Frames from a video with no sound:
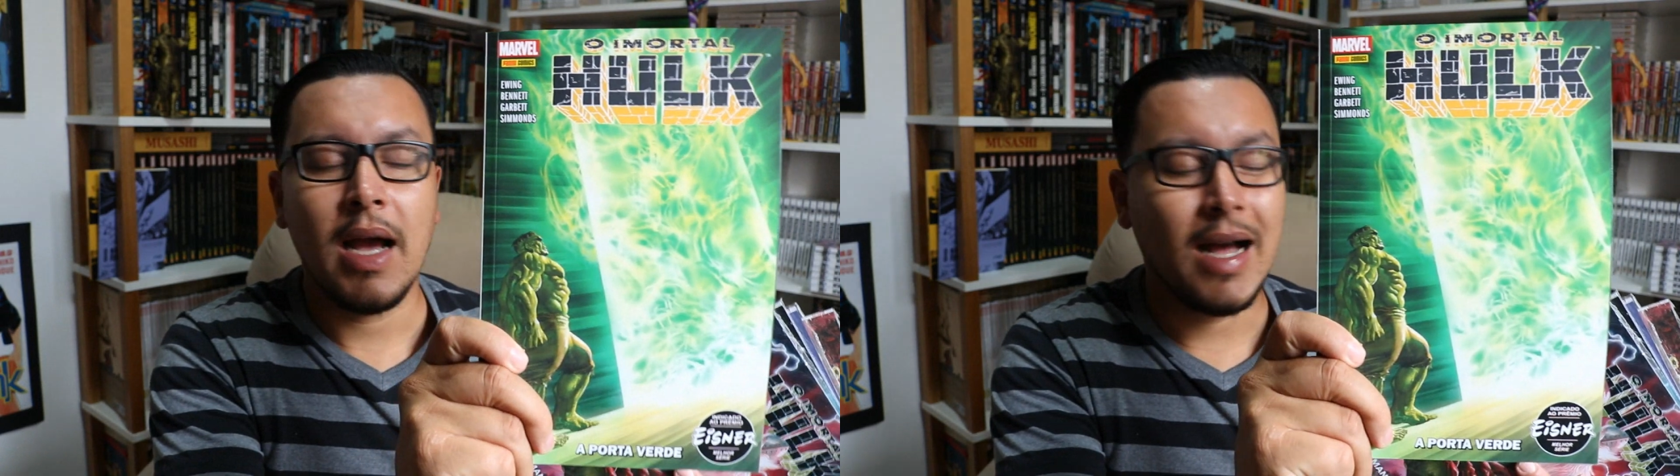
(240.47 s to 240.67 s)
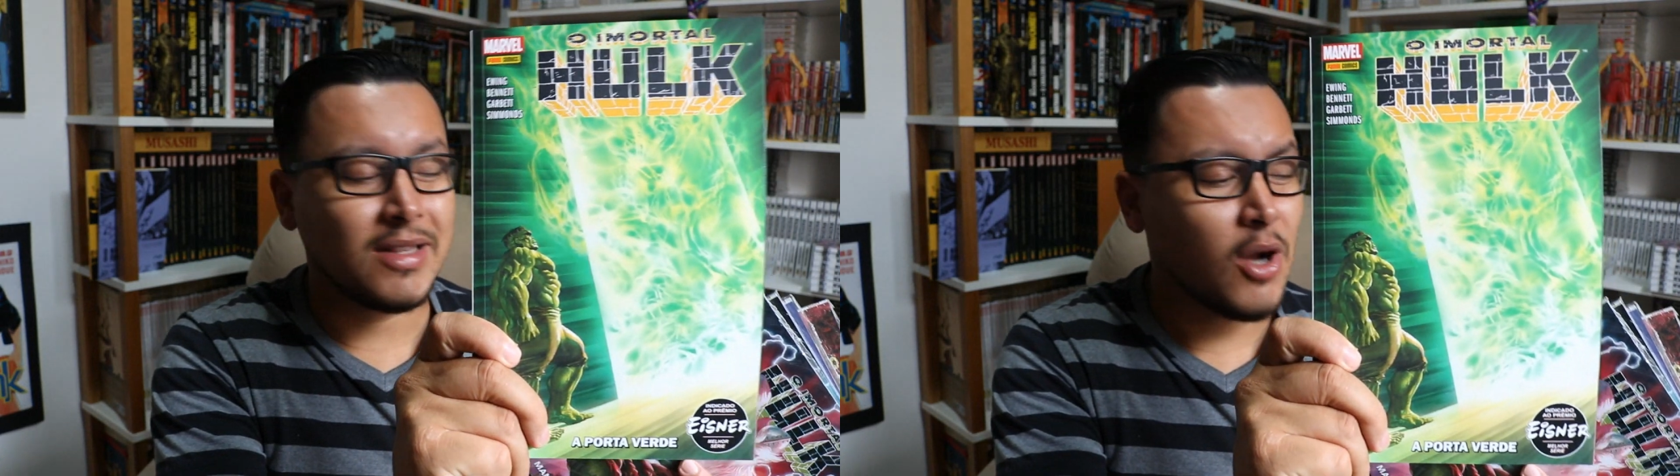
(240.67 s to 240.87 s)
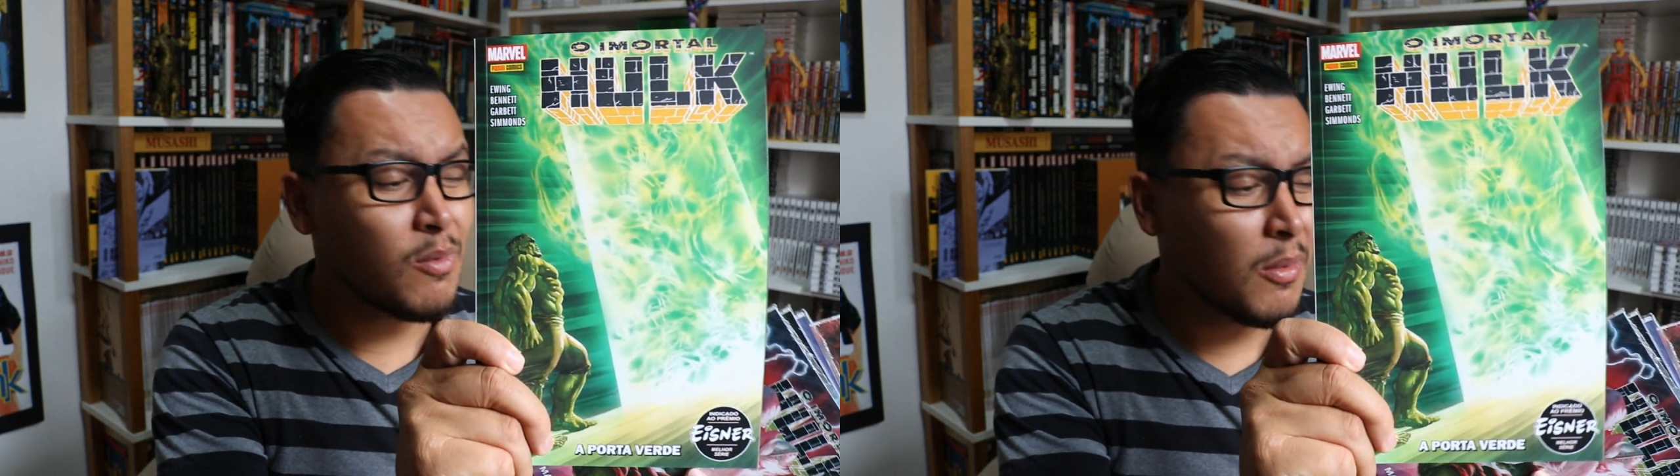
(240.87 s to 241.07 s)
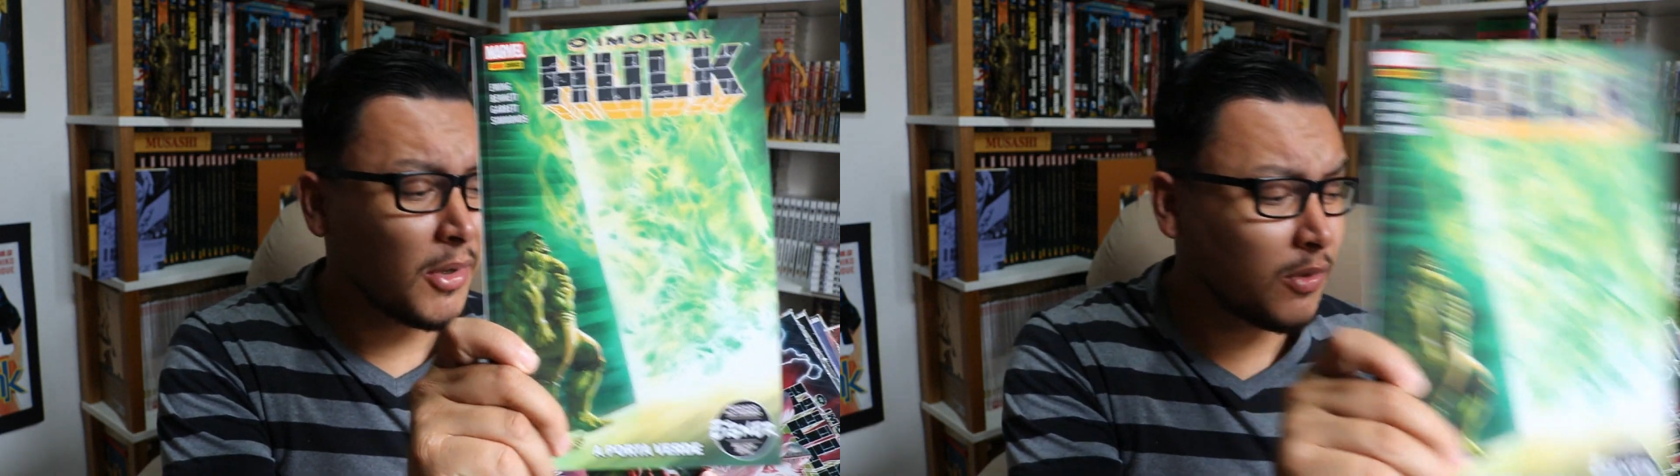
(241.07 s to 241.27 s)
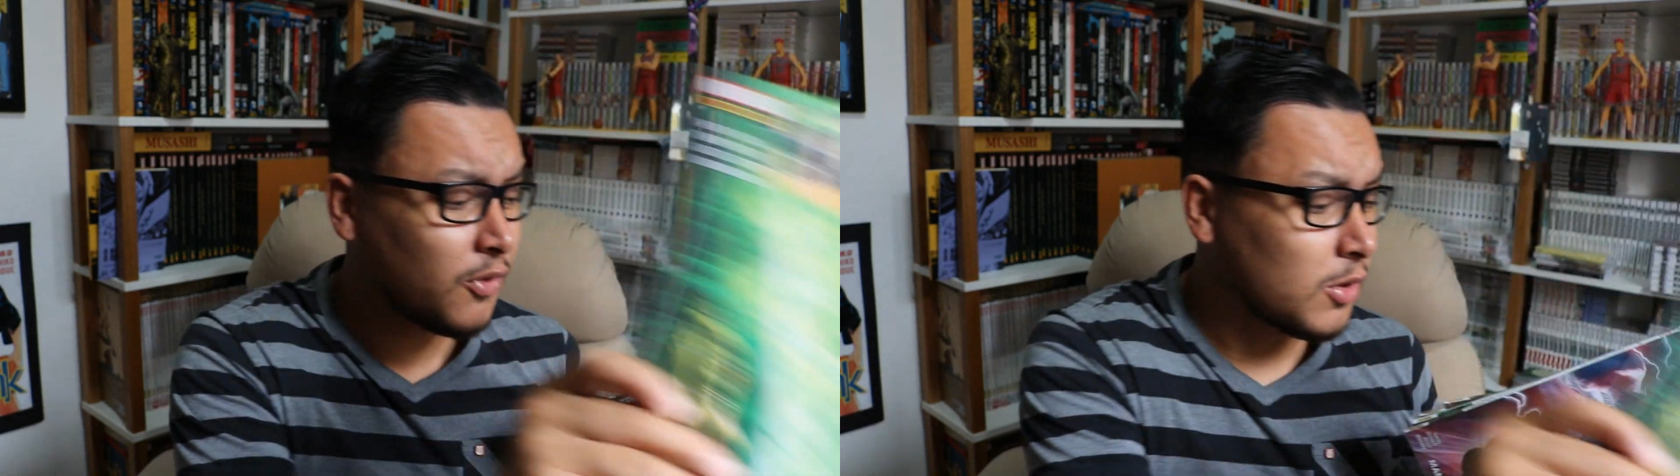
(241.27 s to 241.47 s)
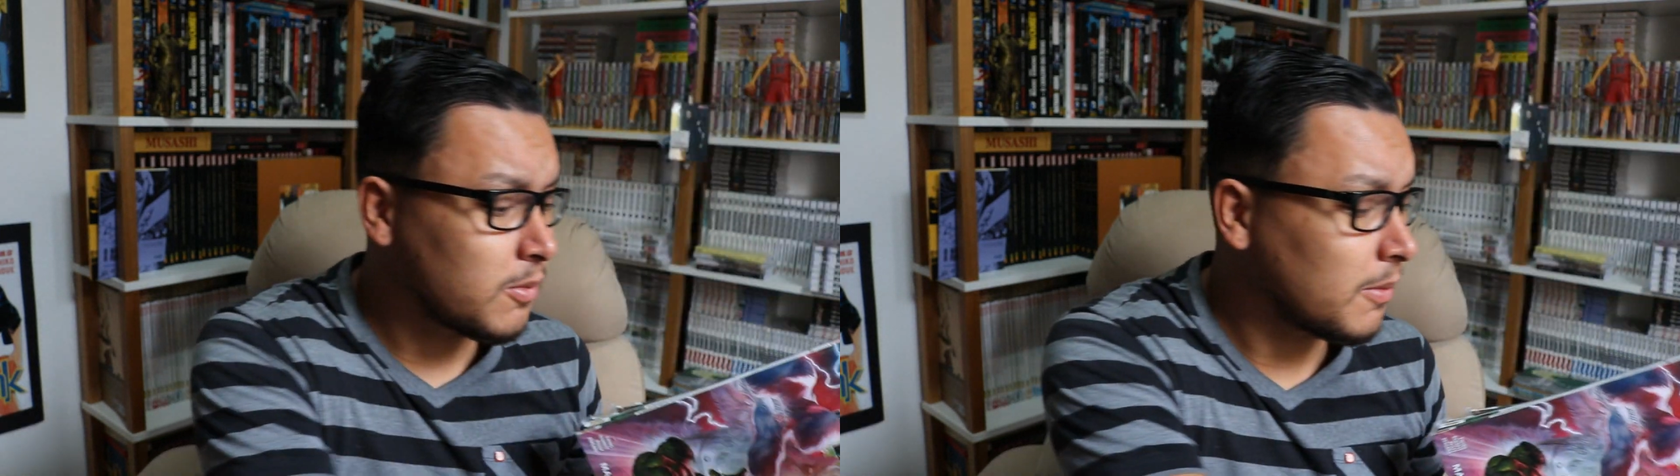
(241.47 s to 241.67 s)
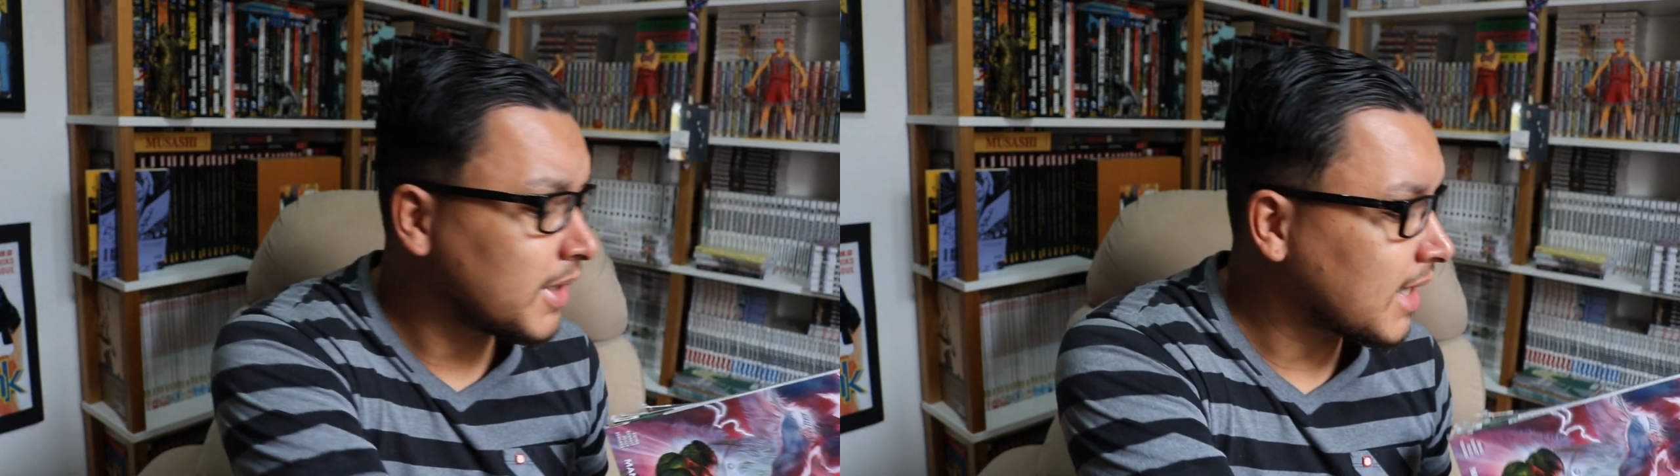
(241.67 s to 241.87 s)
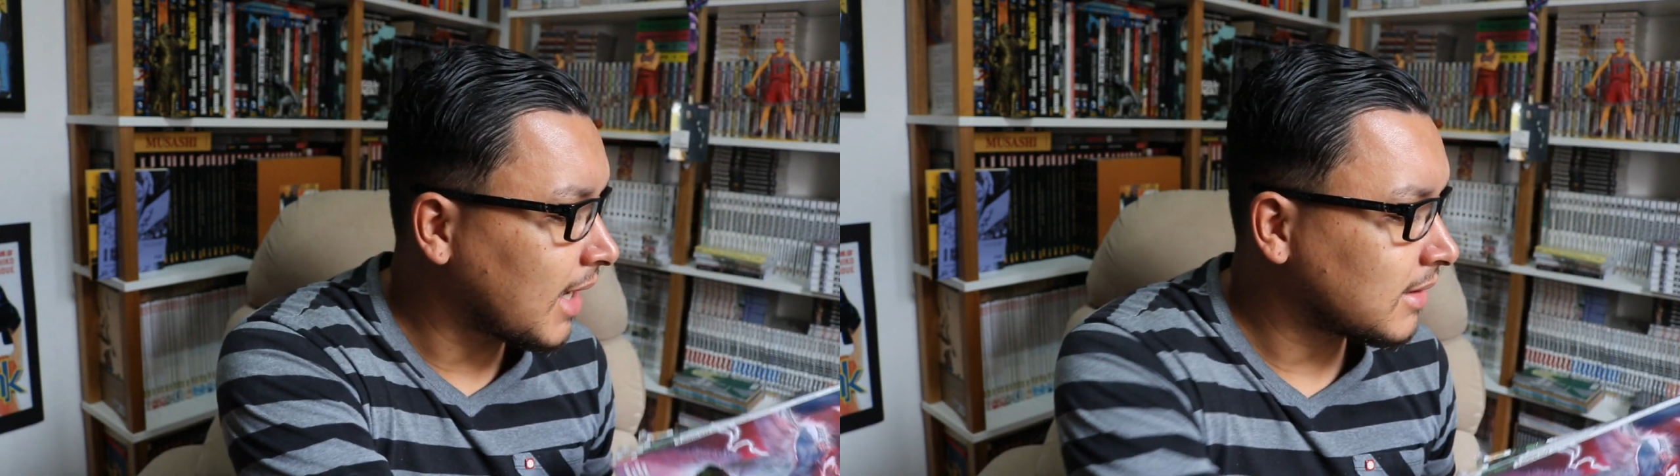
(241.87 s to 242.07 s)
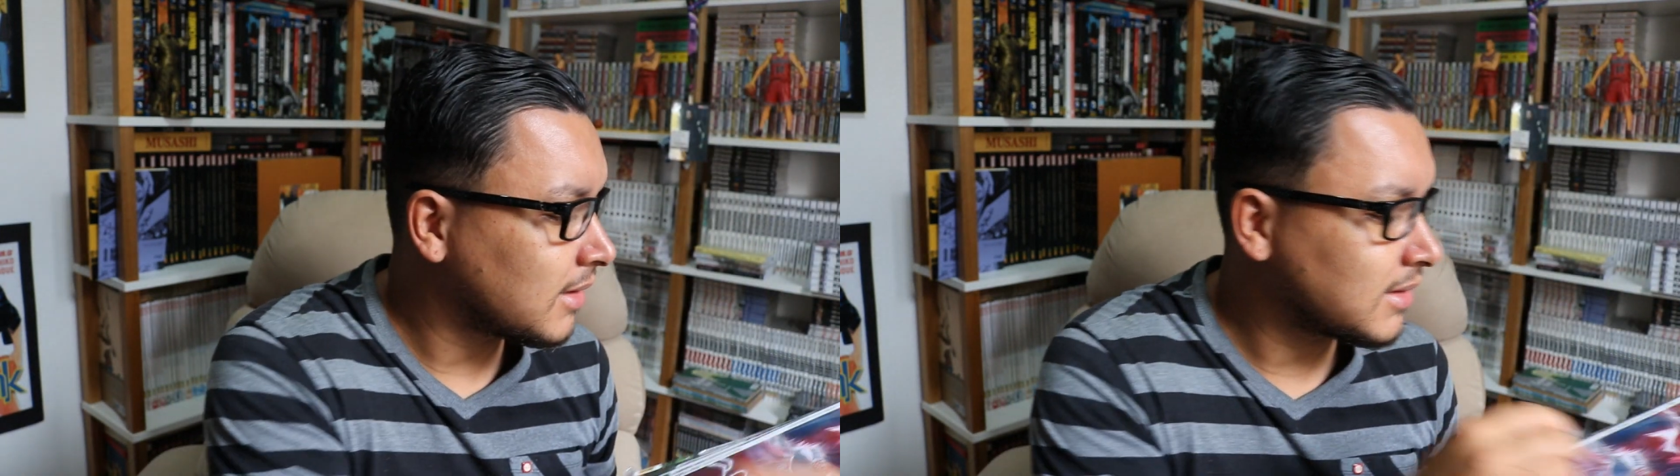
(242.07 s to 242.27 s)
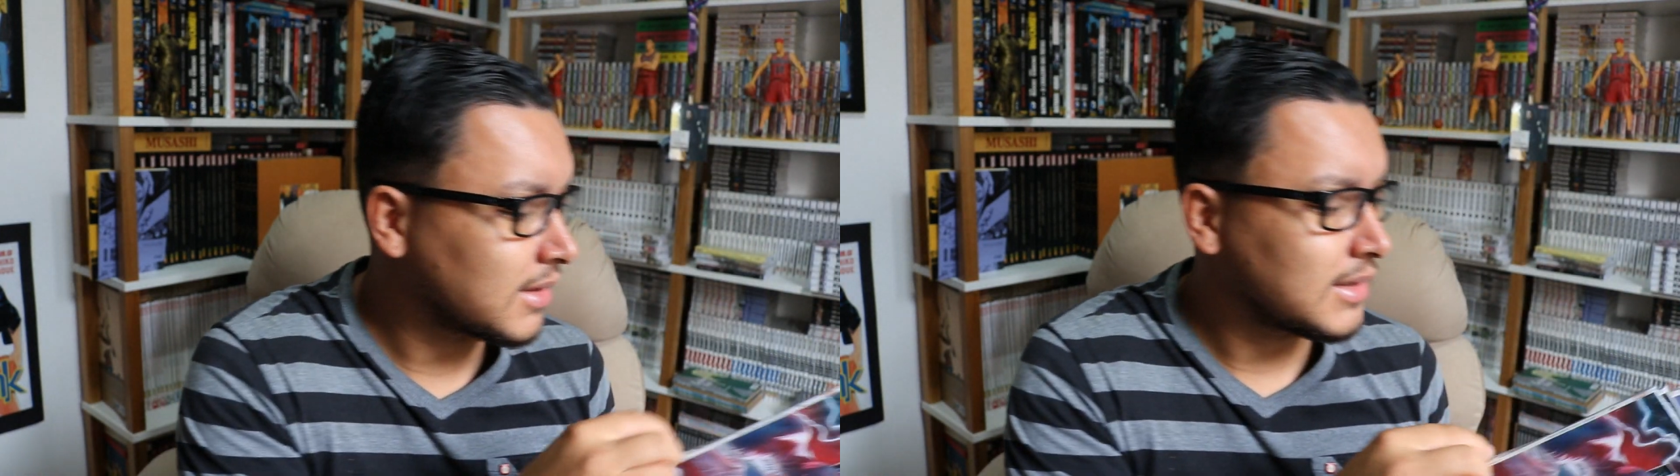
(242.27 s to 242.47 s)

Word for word: Até o momento foram publicadas